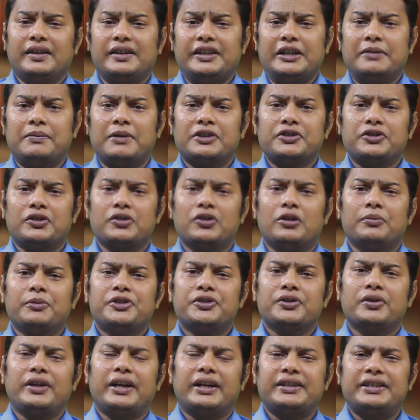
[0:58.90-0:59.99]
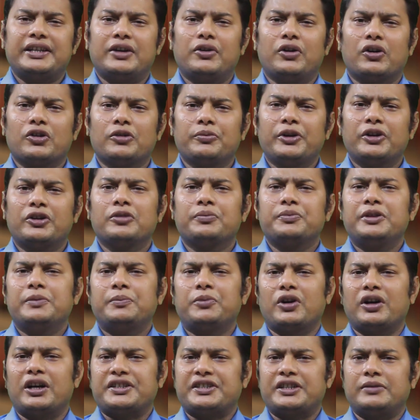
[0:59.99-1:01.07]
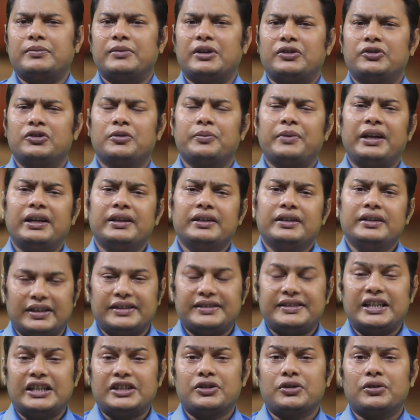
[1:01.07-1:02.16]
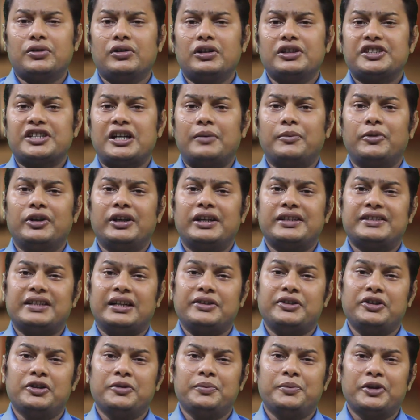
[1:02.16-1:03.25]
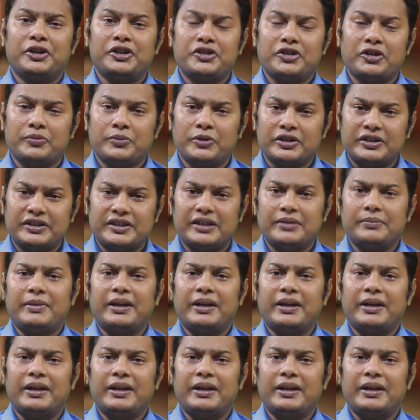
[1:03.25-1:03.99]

নির্বাচন কমিশন একটি গণবিজ্ঞপ্তি প্রকাশের মাধ্যমে যে সকল সাময়িক জাতীয় পরিচয়পত্রের